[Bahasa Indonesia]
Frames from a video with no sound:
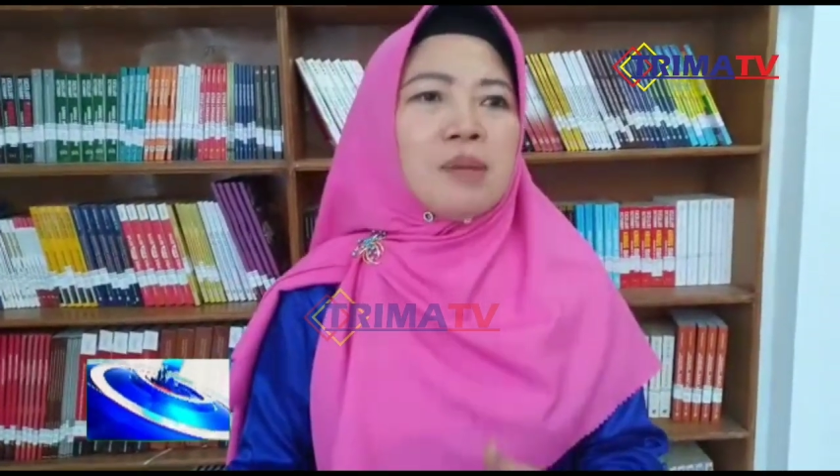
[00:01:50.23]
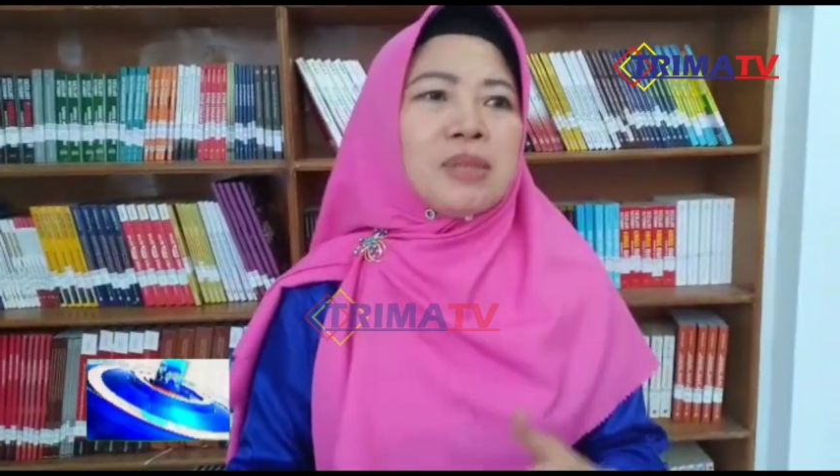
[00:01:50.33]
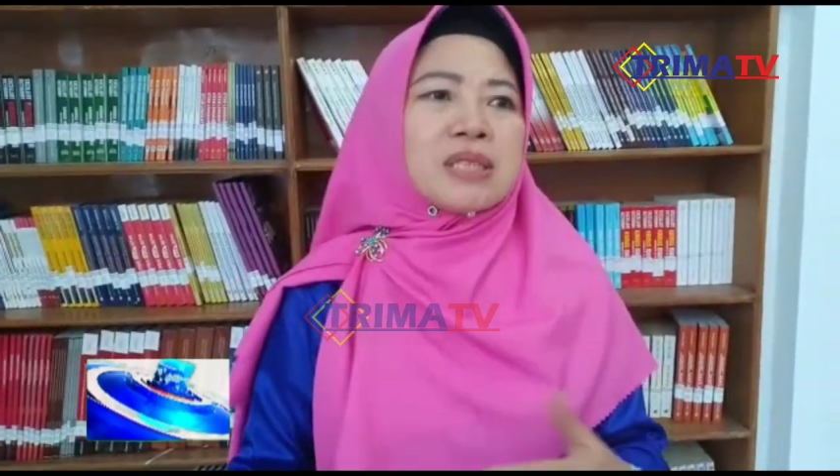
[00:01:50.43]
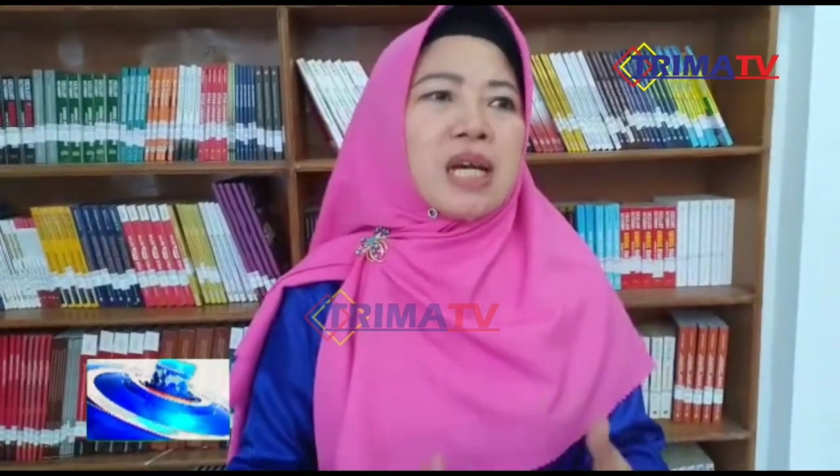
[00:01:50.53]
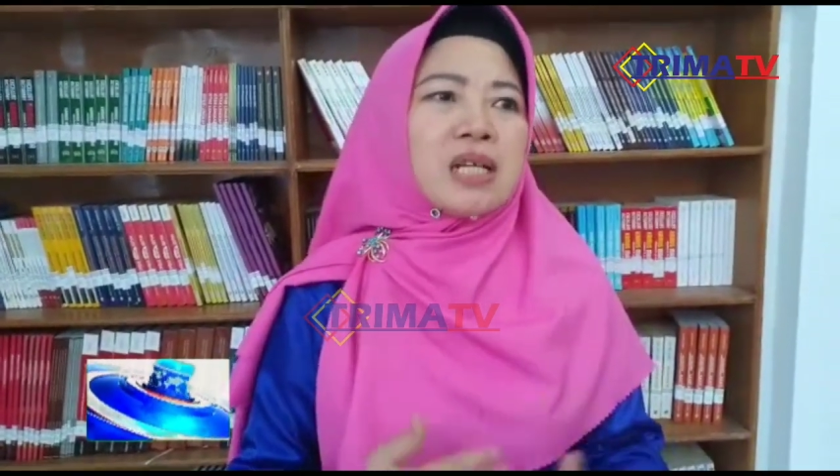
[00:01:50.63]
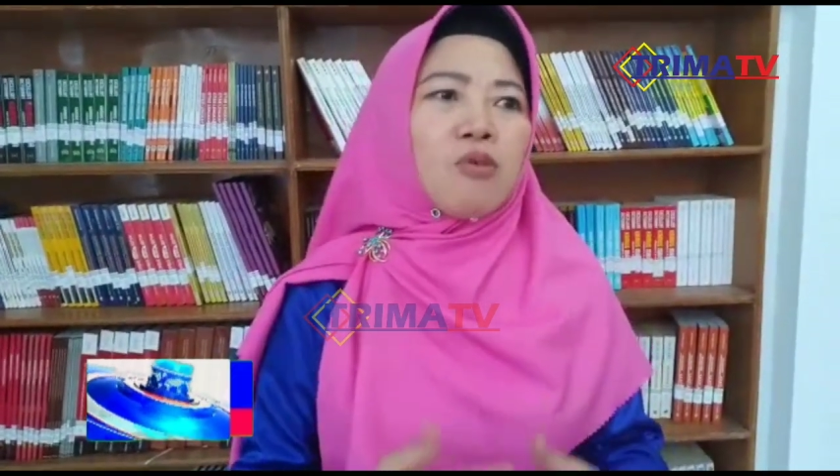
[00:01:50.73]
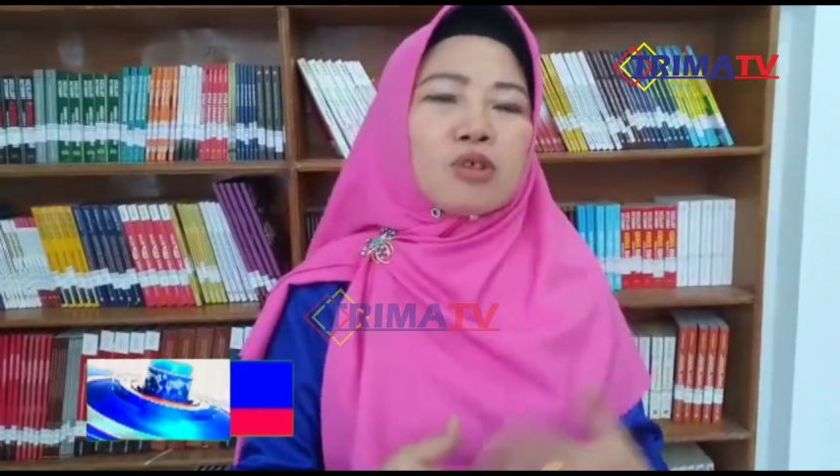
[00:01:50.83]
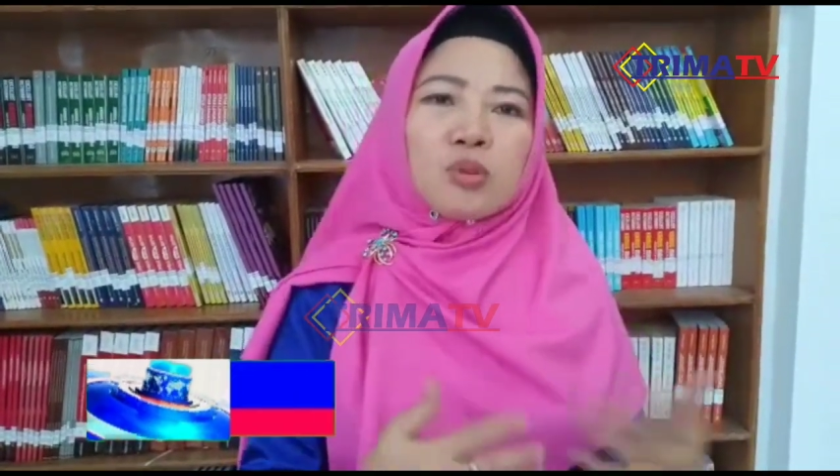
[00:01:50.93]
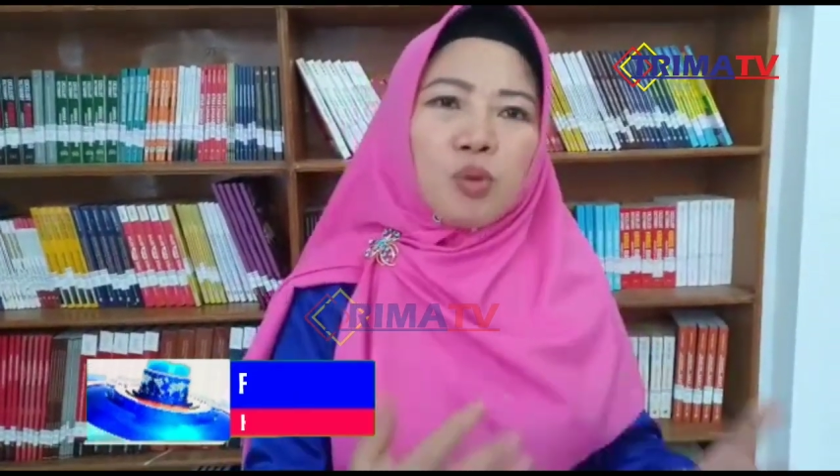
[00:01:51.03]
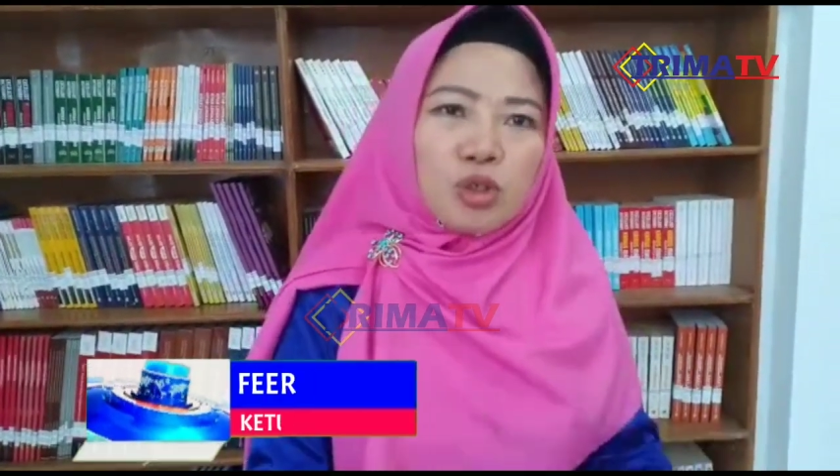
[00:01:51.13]
bisa ada
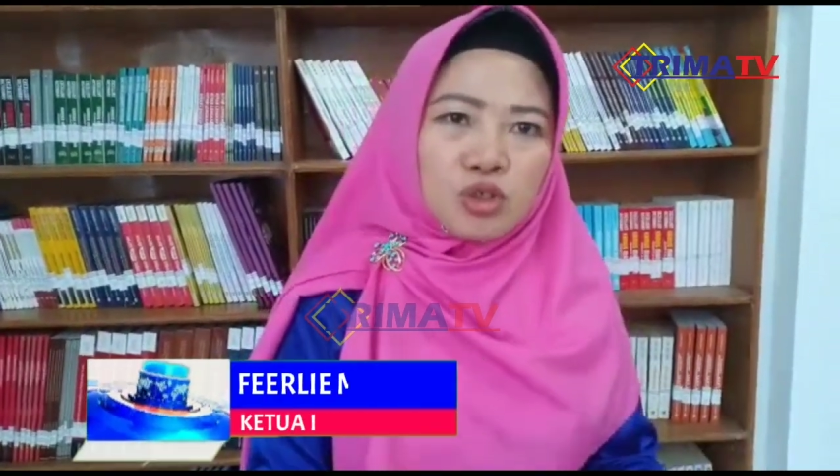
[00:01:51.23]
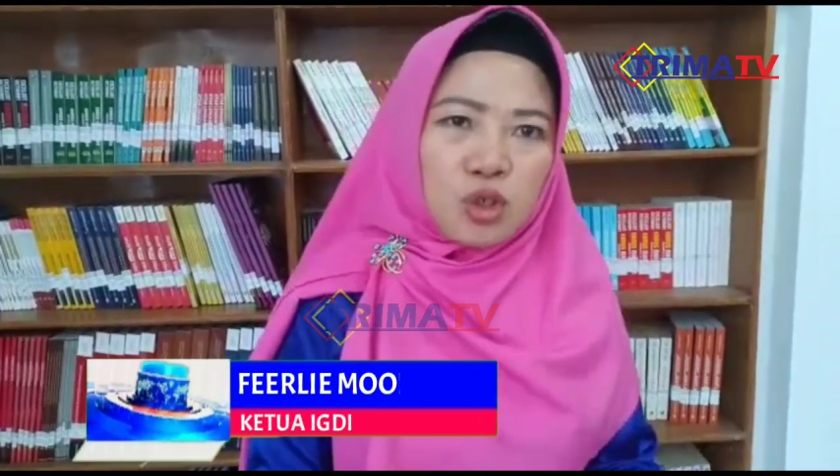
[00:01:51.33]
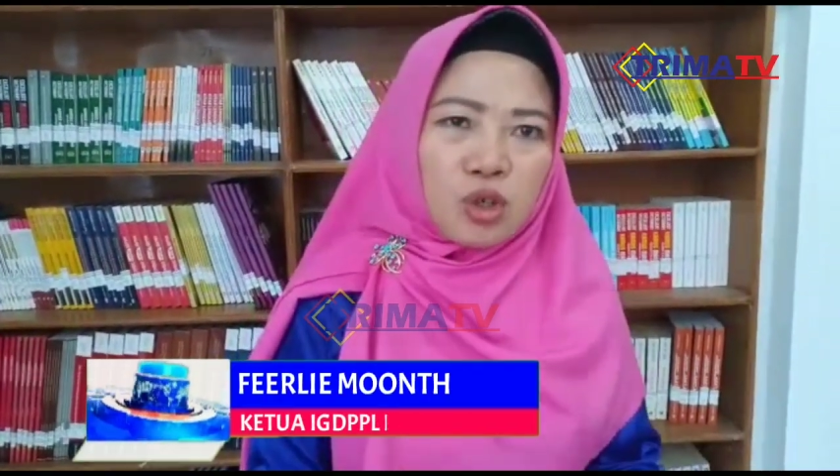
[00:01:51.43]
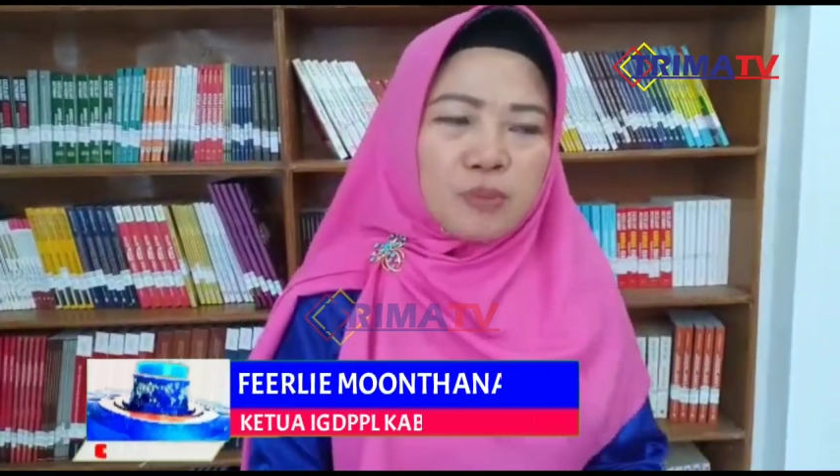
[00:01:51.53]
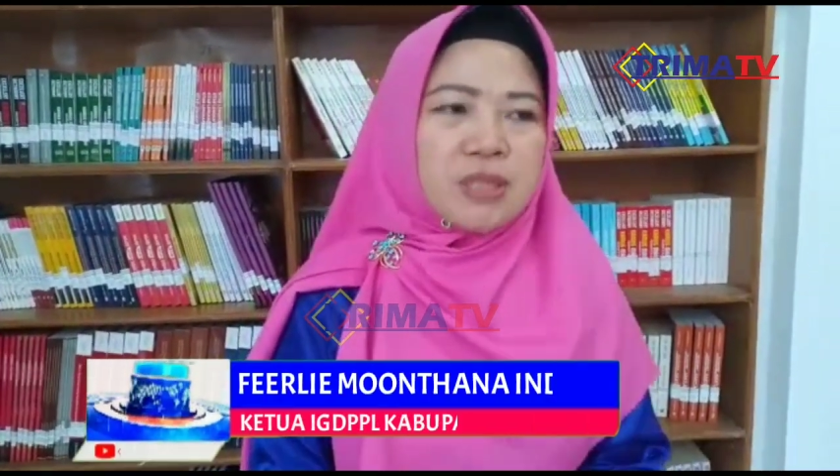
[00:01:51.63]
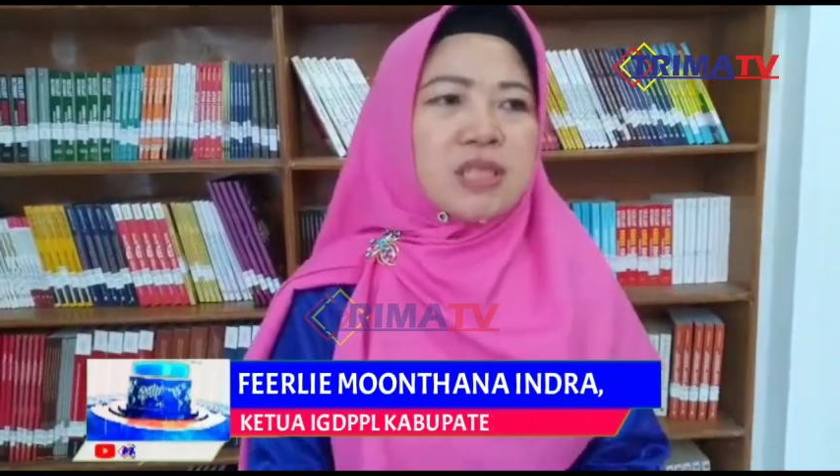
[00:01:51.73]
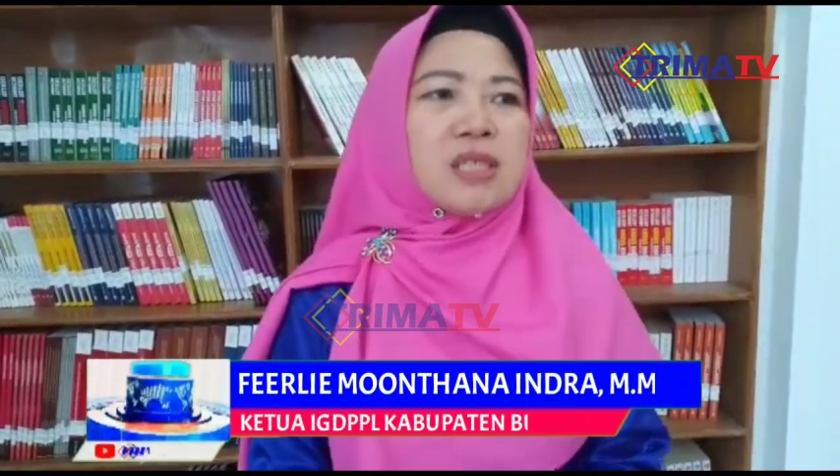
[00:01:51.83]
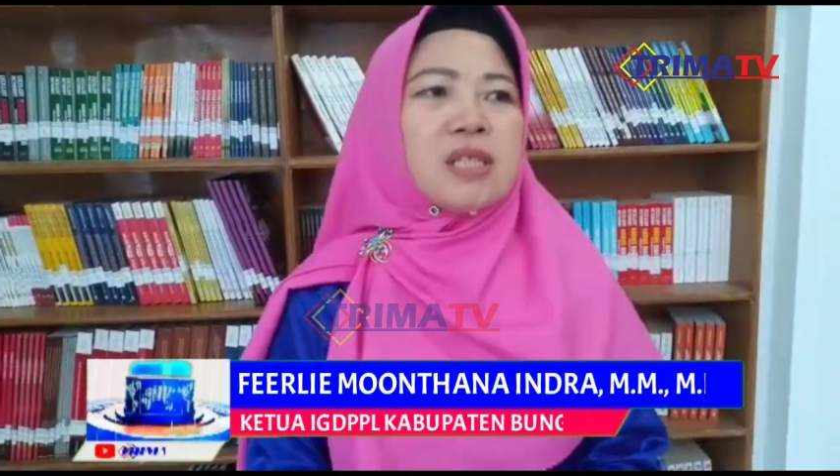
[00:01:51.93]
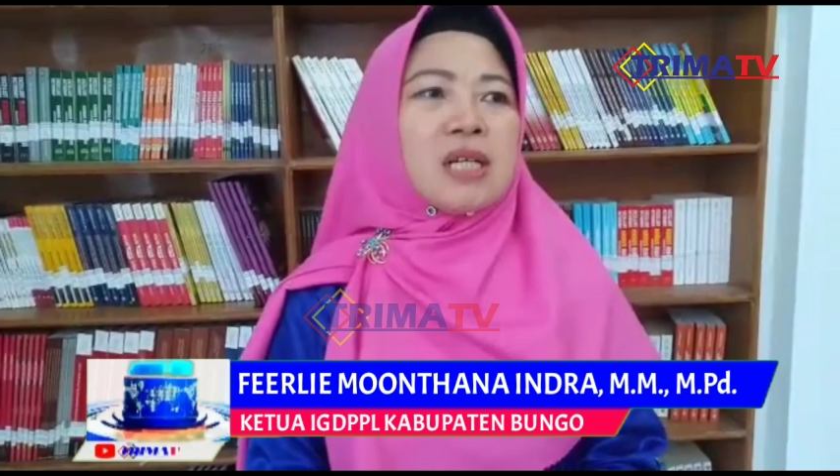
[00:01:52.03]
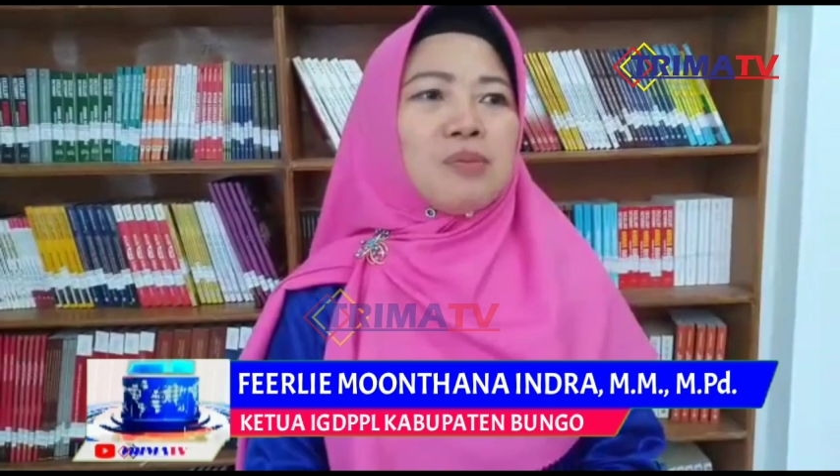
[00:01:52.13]
workshop-workshop di
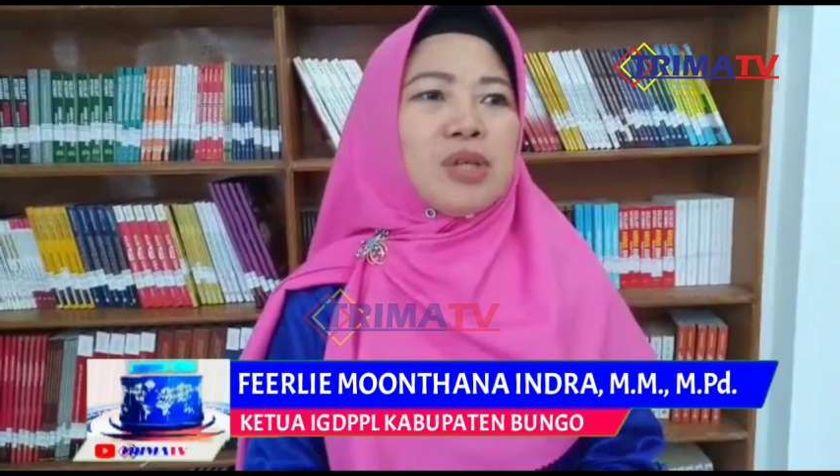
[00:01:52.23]
sini nah,